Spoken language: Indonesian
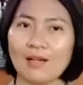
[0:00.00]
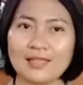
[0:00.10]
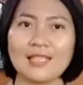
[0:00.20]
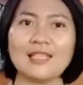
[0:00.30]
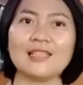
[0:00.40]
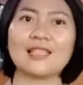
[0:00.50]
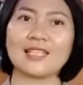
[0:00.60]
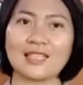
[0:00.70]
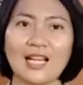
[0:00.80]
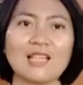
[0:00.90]
hambatan dan
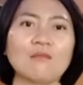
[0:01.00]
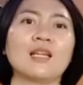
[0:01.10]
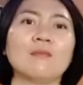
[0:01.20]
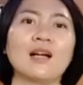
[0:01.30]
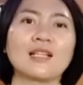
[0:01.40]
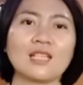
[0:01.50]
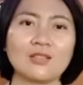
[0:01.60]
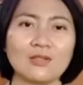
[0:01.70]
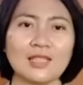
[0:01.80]
rintangan bagi bangsa